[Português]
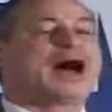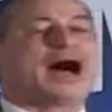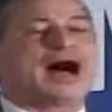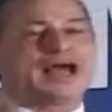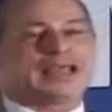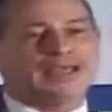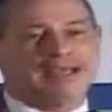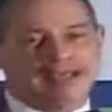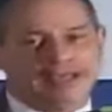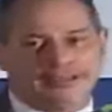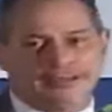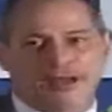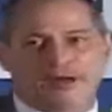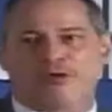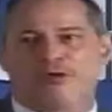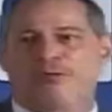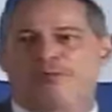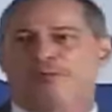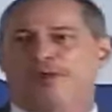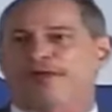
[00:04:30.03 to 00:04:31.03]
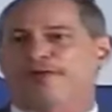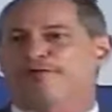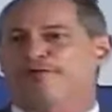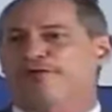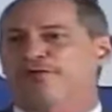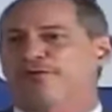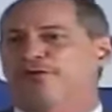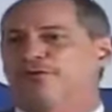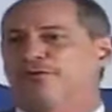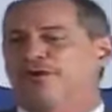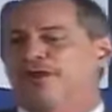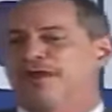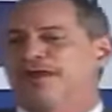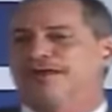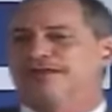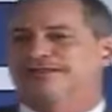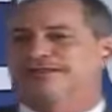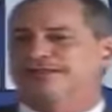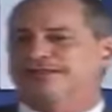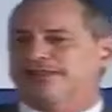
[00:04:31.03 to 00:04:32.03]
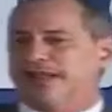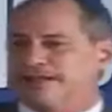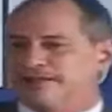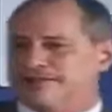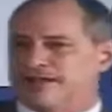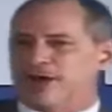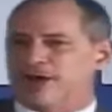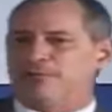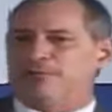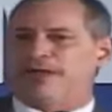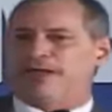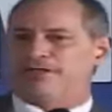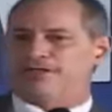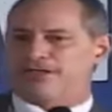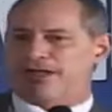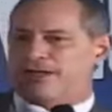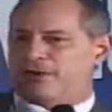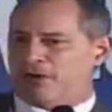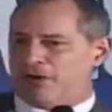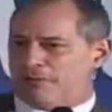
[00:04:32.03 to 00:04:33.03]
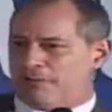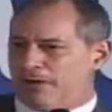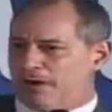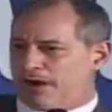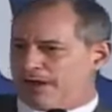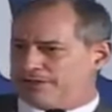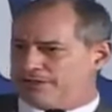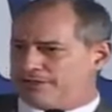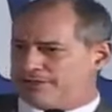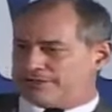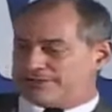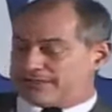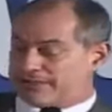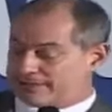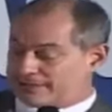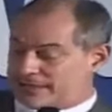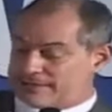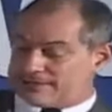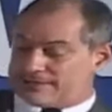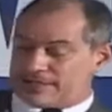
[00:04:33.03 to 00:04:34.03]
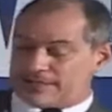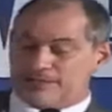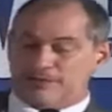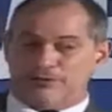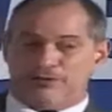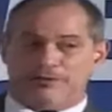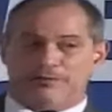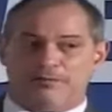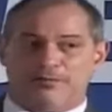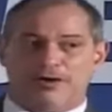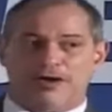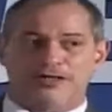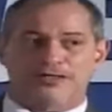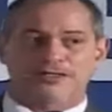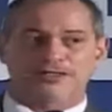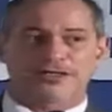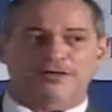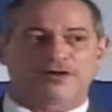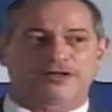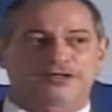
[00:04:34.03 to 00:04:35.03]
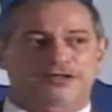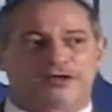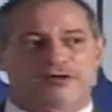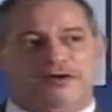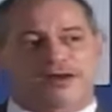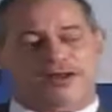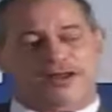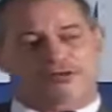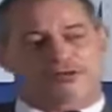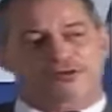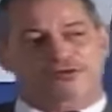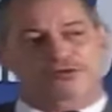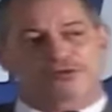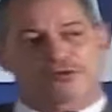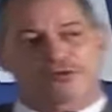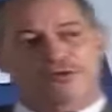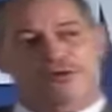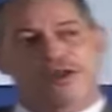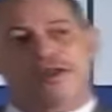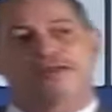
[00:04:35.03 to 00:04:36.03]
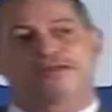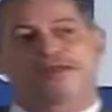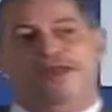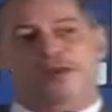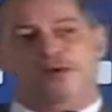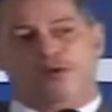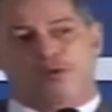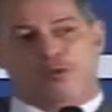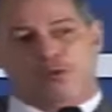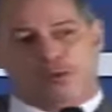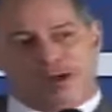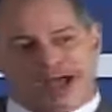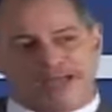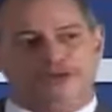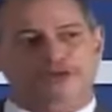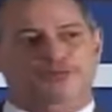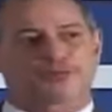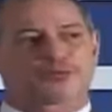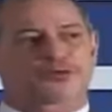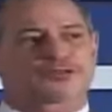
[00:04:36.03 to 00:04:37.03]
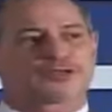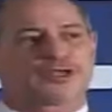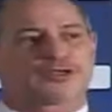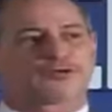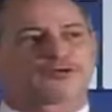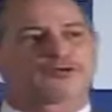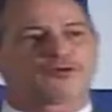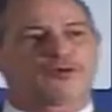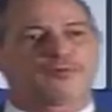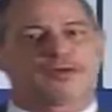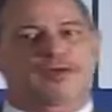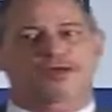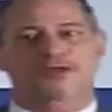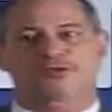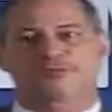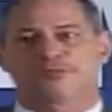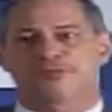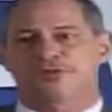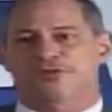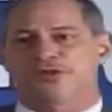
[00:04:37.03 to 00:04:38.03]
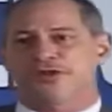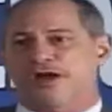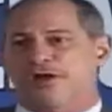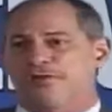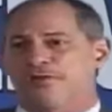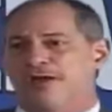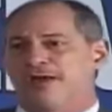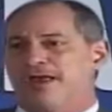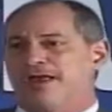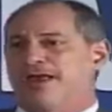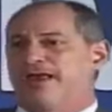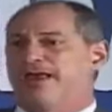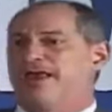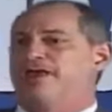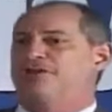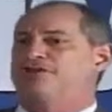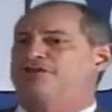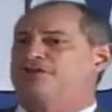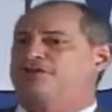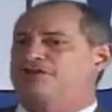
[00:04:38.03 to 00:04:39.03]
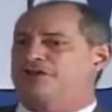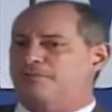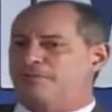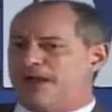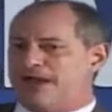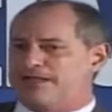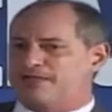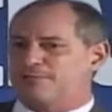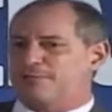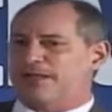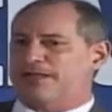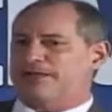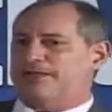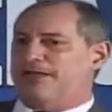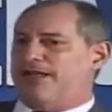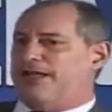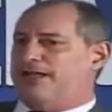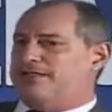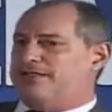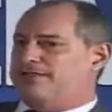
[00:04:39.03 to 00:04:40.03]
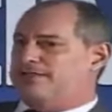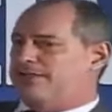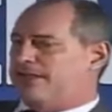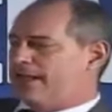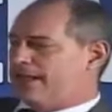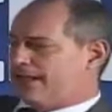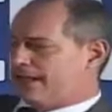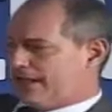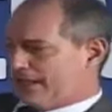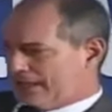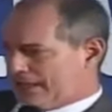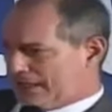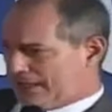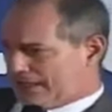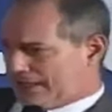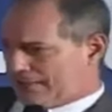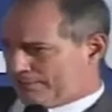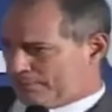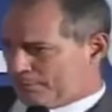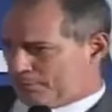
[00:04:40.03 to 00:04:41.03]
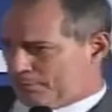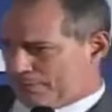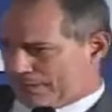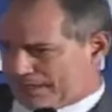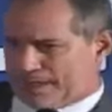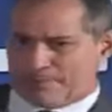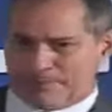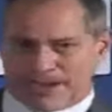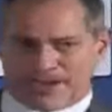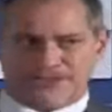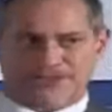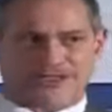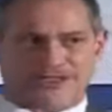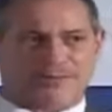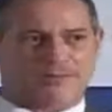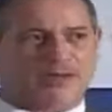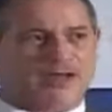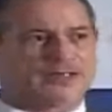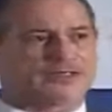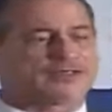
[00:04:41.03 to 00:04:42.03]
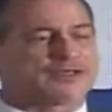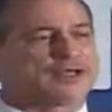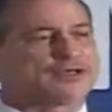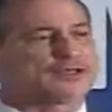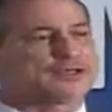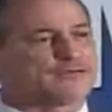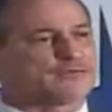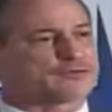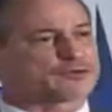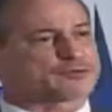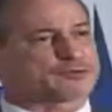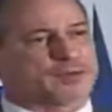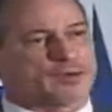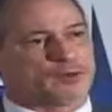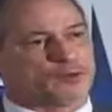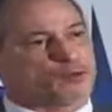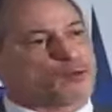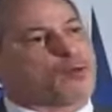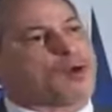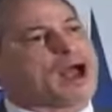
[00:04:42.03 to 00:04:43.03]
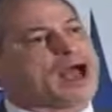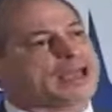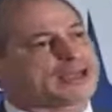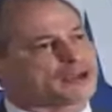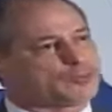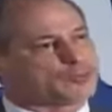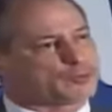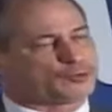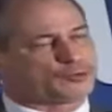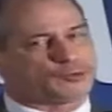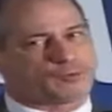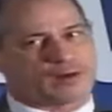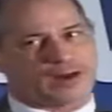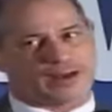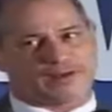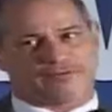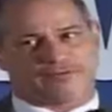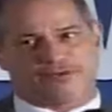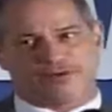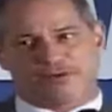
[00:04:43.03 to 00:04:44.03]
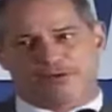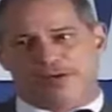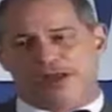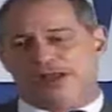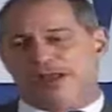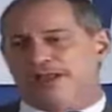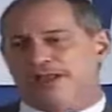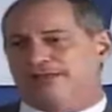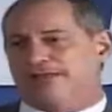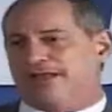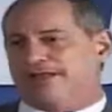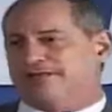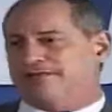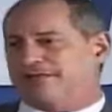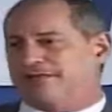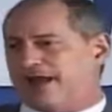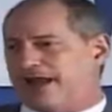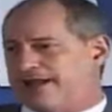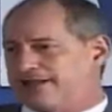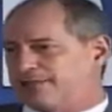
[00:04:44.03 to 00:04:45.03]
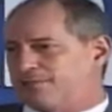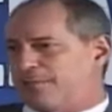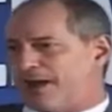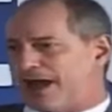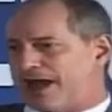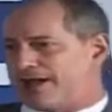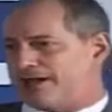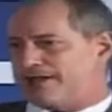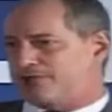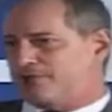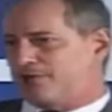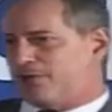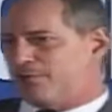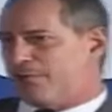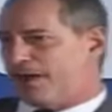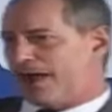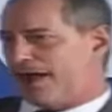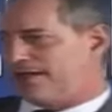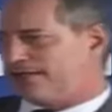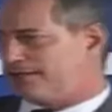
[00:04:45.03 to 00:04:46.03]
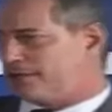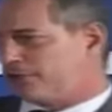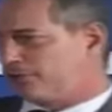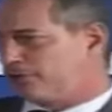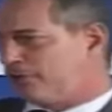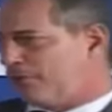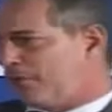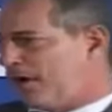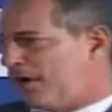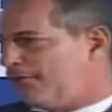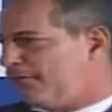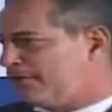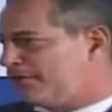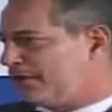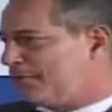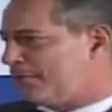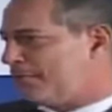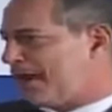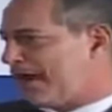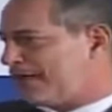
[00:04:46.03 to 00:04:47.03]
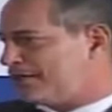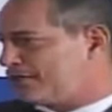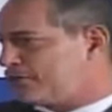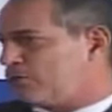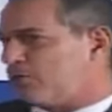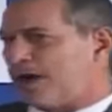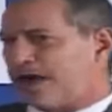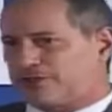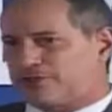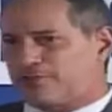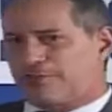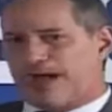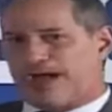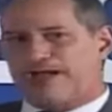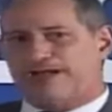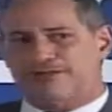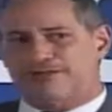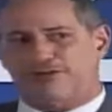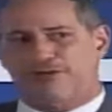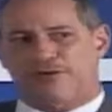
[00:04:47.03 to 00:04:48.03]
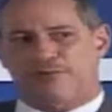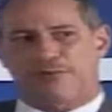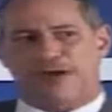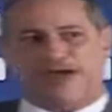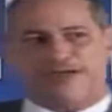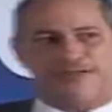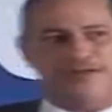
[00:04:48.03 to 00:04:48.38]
ainda com um perfil centralmente em commodities, centralizado em commodities, enquanto a Coreia do Sul tem 4% do comércio mundial, registra mais patentes e publica mais trabalhos científicos pelo quádruplo do Brasil, tem três marcas globais de automóveis e mais de quatro marcas globais